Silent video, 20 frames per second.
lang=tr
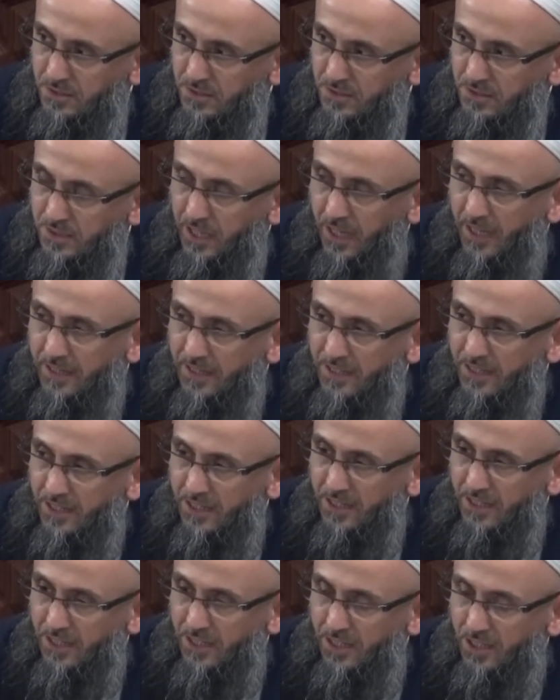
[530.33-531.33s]
Yani
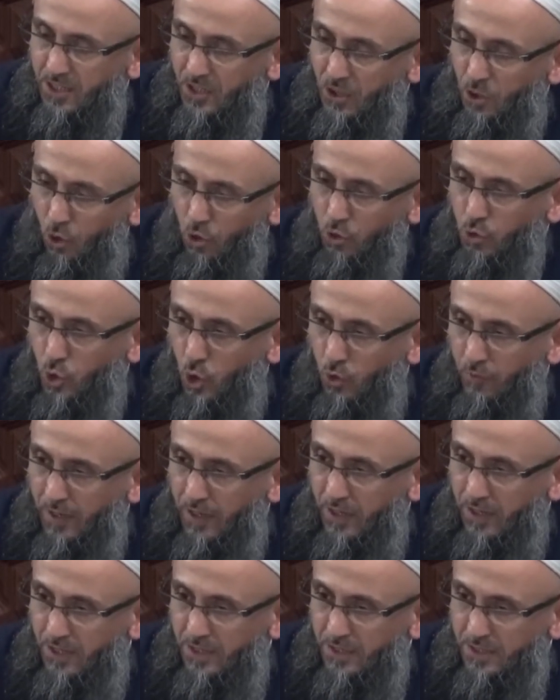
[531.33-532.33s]
on
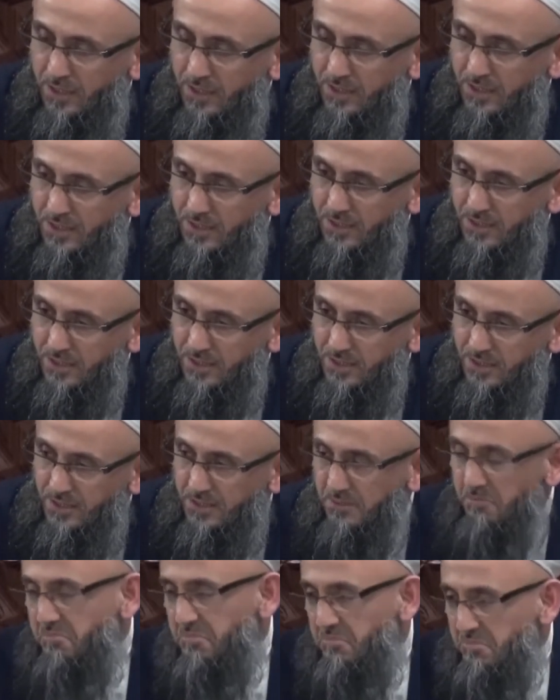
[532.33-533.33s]
kova
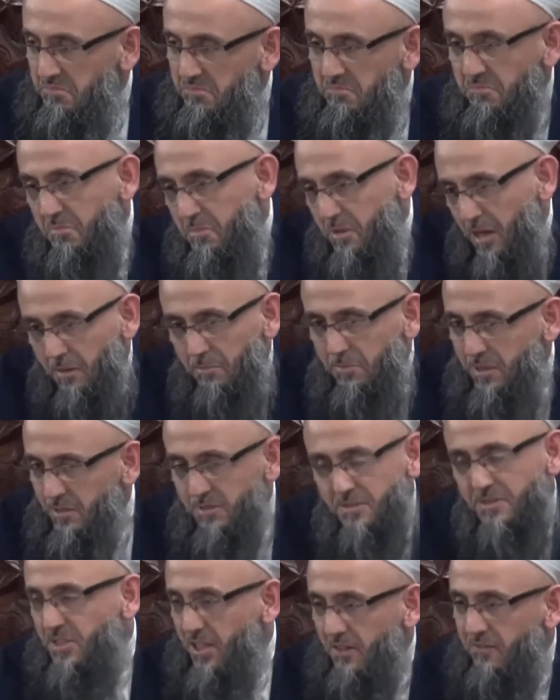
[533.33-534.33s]
yani
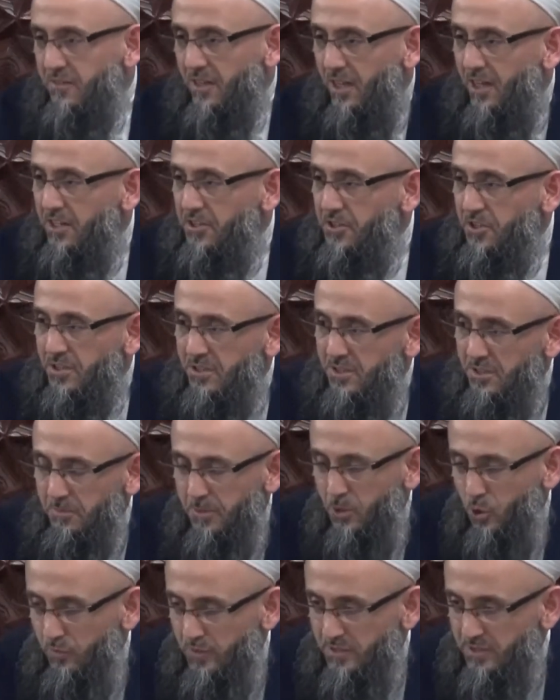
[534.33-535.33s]
bir şeftali çıktı. Bir
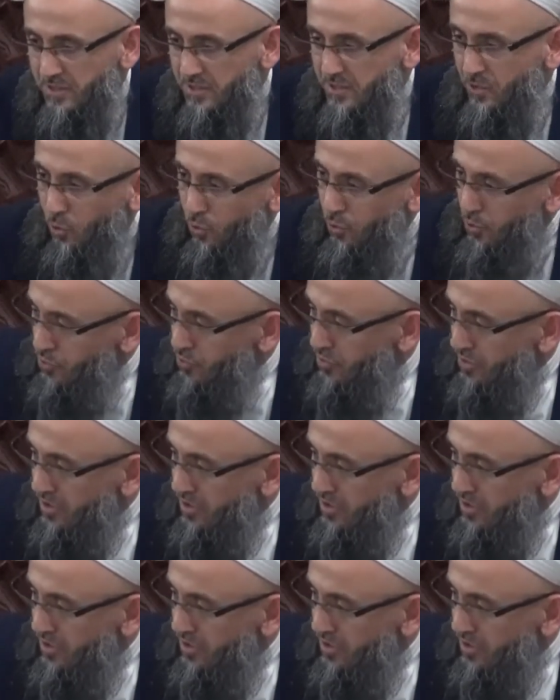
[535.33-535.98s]
kovasını koyuyorsun